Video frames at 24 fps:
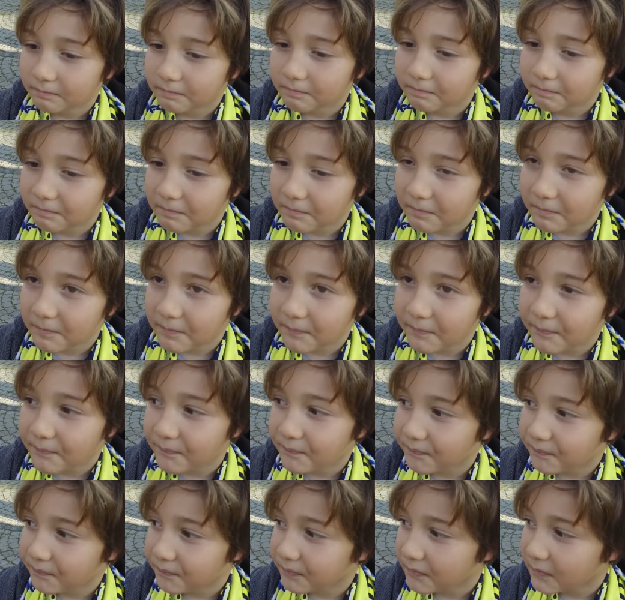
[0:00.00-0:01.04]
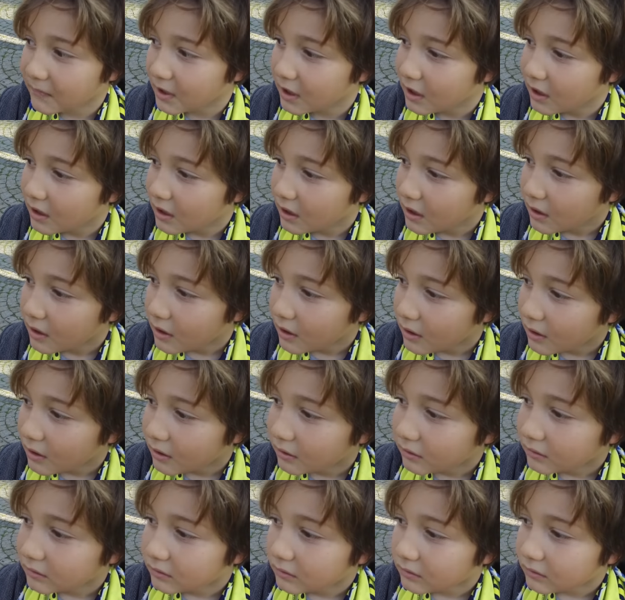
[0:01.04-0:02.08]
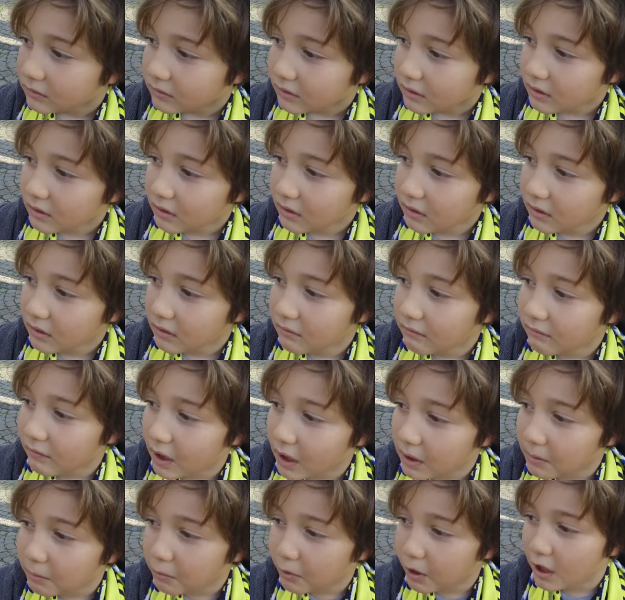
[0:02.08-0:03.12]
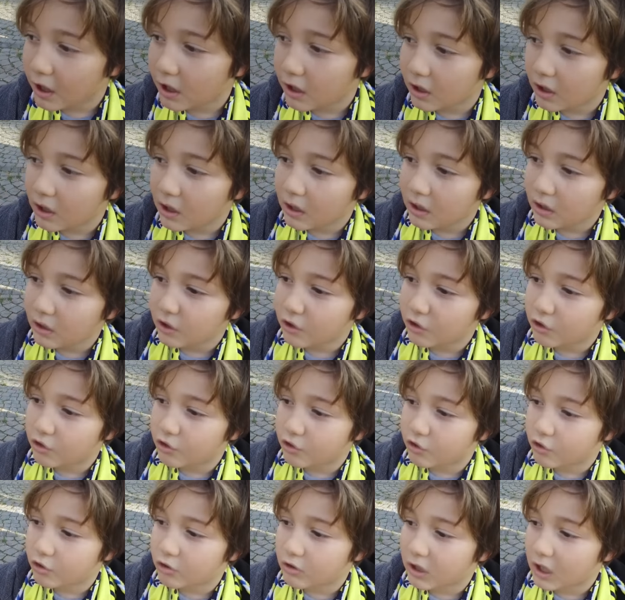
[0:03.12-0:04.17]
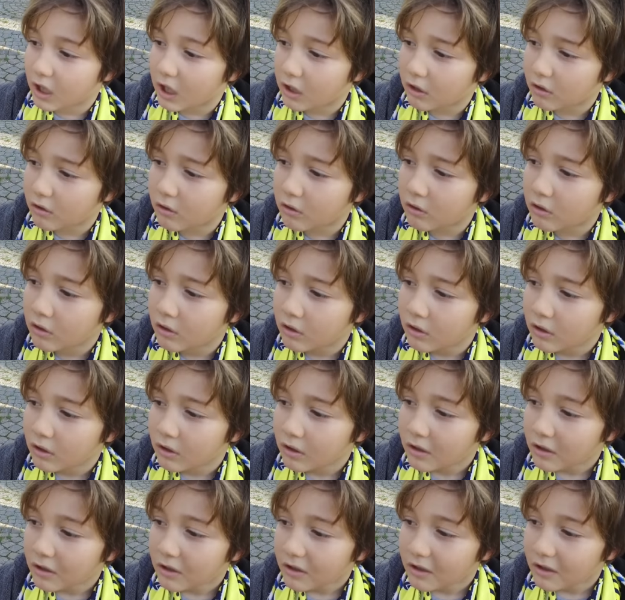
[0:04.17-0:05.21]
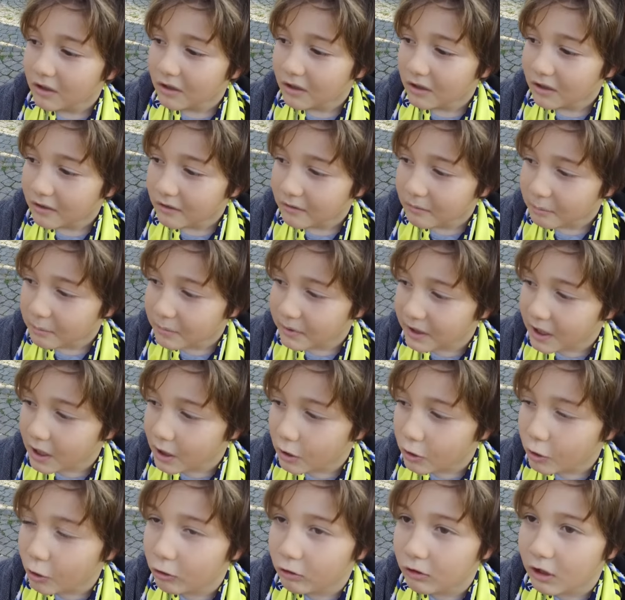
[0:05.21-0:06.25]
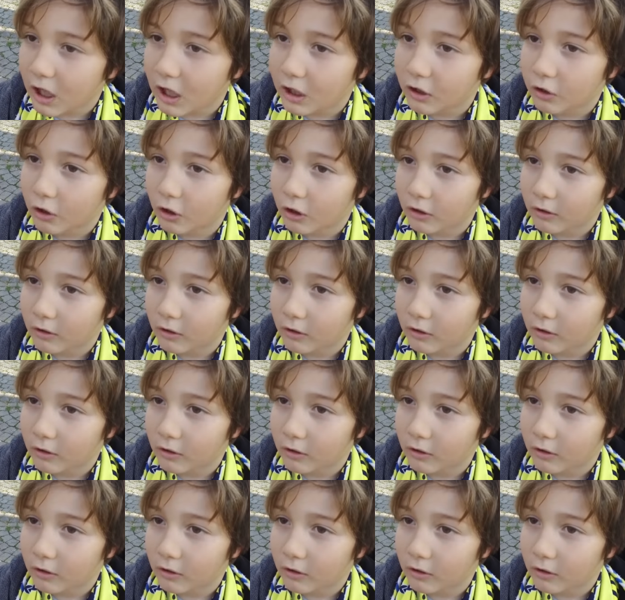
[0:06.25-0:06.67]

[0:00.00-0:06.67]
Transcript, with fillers: Kim atar peki golleri? Kimi seviyorsun en çok takımda? Valbuena, Juliano, bir de Soldado.